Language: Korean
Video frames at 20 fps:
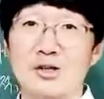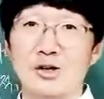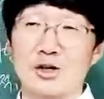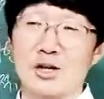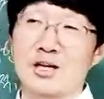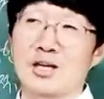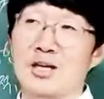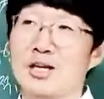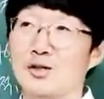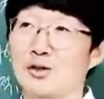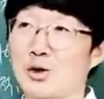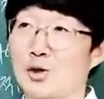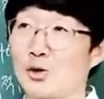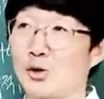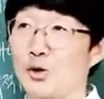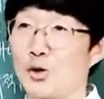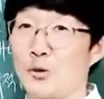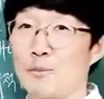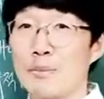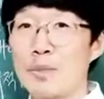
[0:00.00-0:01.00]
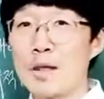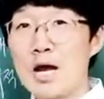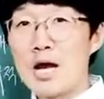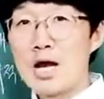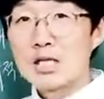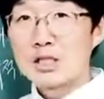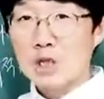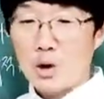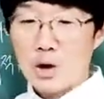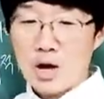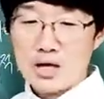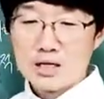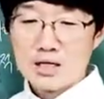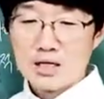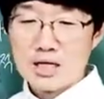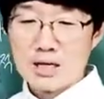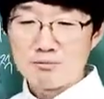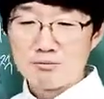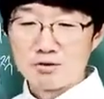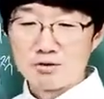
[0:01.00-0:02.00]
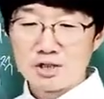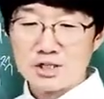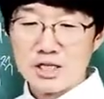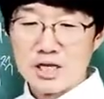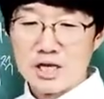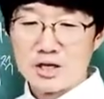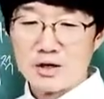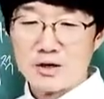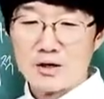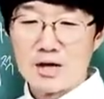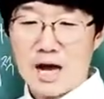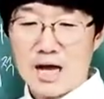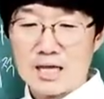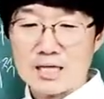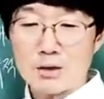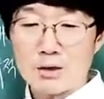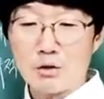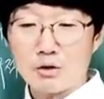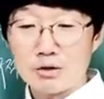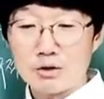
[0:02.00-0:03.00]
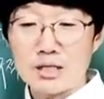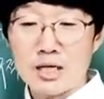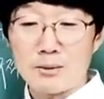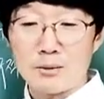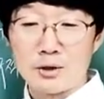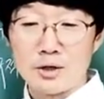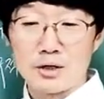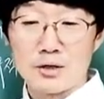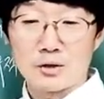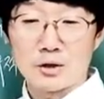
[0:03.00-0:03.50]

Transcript: 걸 얘기하는 거고 정확하게 문제 해결 안 하고 끝나버리는